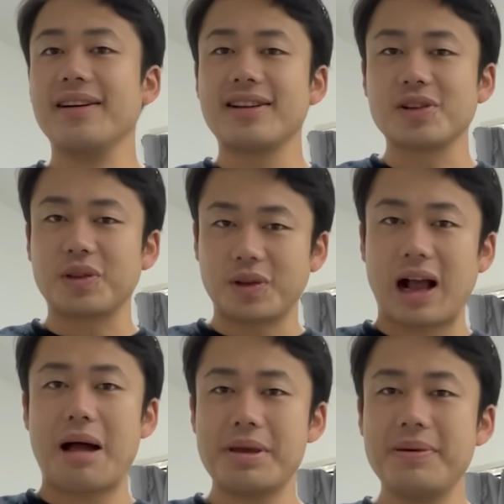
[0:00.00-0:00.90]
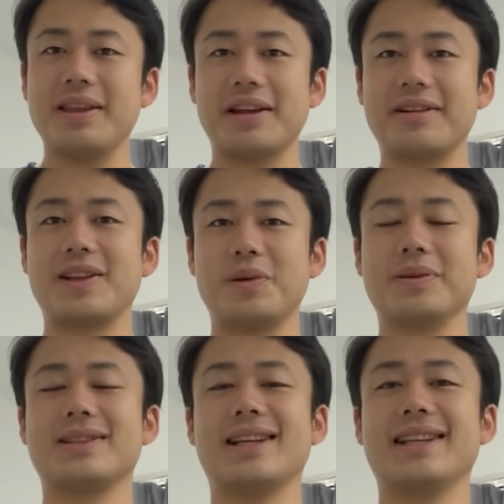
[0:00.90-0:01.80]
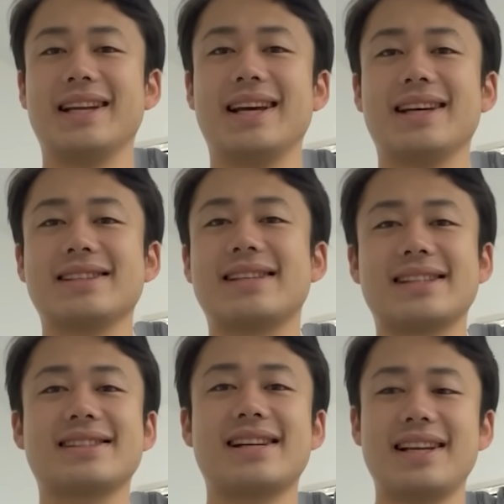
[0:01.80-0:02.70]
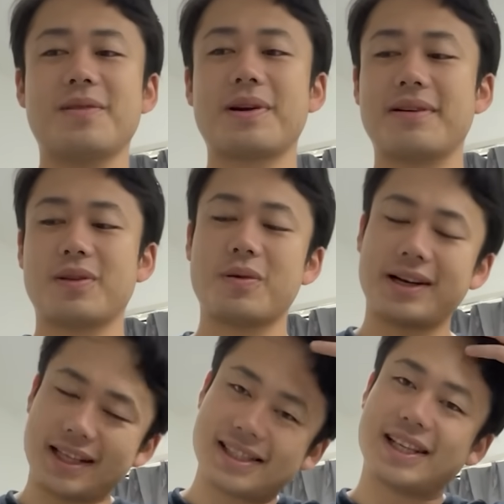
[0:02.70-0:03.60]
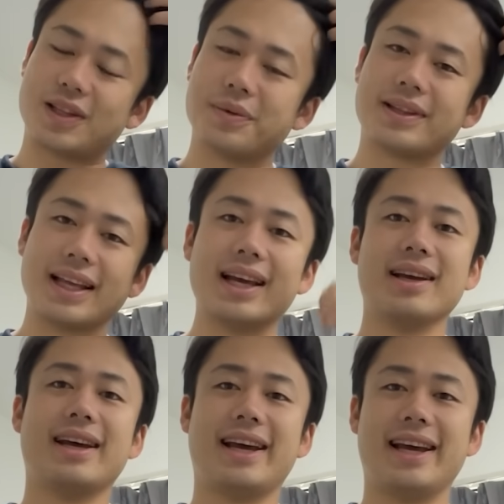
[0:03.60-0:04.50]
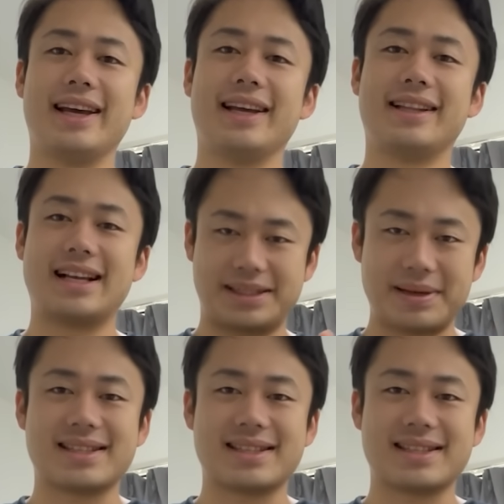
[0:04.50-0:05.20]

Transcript: ちょっと神引いてるなと思ったんでね、さすがにこれは動画に出したいと思って、えー、出しま